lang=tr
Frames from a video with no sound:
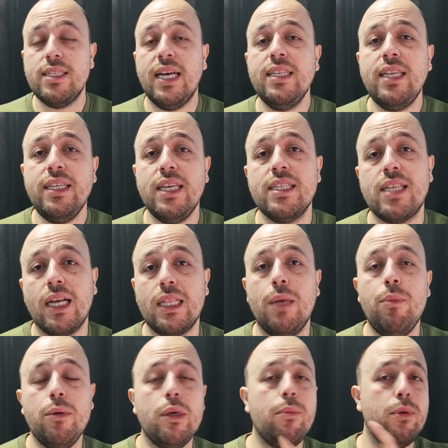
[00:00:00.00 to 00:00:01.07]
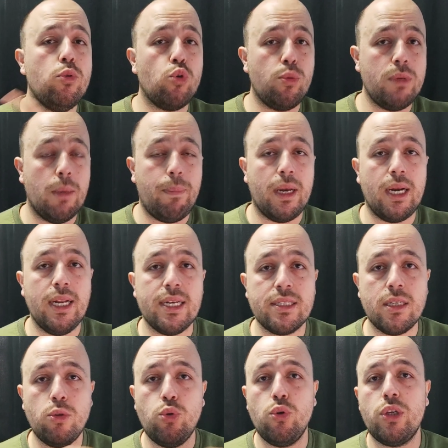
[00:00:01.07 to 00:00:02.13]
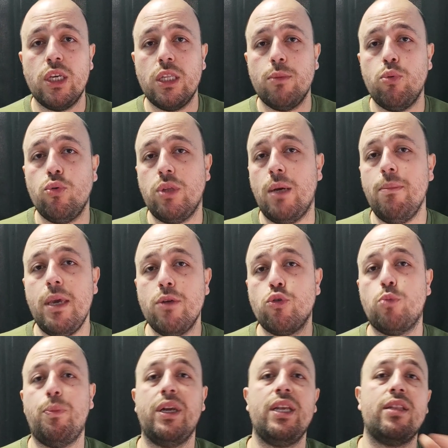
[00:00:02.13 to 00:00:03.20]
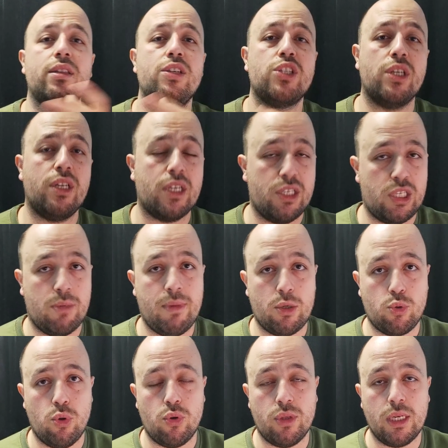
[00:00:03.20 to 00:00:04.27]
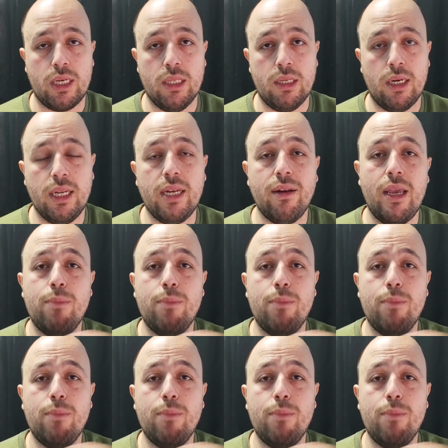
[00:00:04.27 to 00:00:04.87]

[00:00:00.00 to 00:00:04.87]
Zaten yasaklama gibi bir durum yaparlarsa Türkiye'de bulunan mevcut parayı da dışarı kaçırmak zorunda kalırlar.